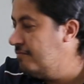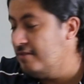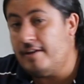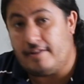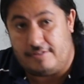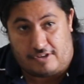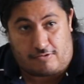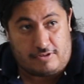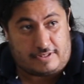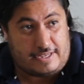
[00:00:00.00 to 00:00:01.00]
Né? Isso
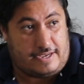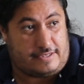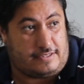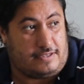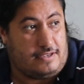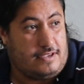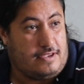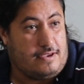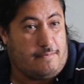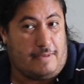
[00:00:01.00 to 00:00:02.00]
acontece.
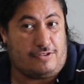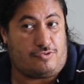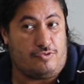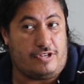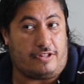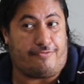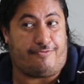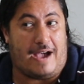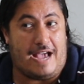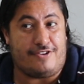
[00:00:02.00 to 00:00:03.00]
Mas o sujeito
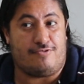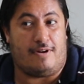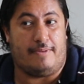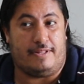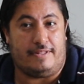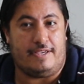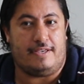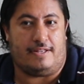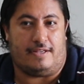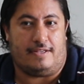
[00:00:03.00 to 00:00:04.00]
faz de uma
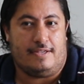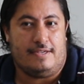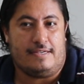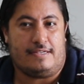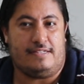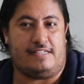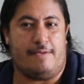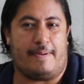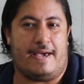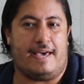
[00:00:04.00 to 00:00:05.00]
maneira que
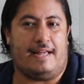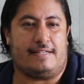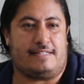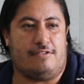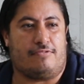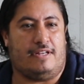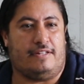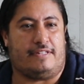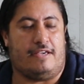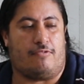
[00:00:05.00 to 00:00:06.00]
sempre a relação que
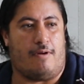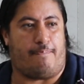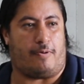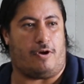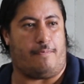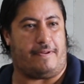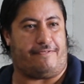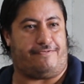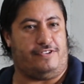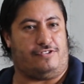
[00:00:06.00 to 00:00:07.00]
ele tem com a própria
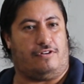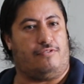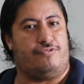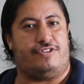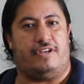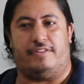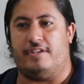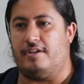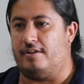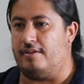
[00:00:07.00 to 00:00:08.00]
fisiologia
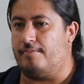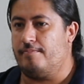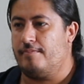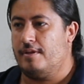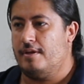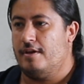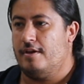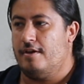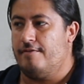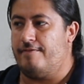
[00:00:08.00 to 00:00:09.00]
dele
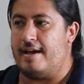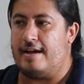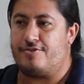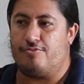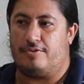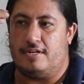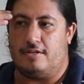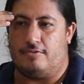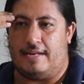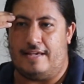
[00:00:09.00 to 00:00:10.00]
vai
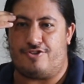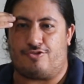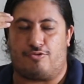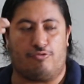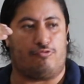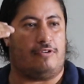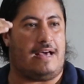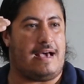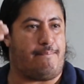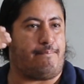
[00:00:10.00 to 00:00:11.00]
ajudando ele a
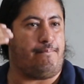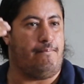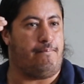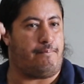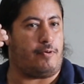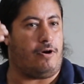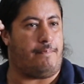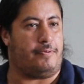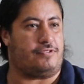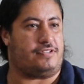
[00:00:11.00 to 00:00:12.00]
estruturar o
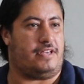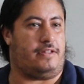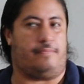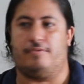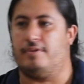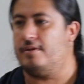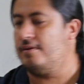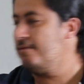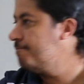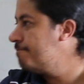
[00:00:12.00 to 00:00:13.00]
próprio cérebro
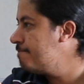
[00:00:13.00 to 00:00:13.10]
dele.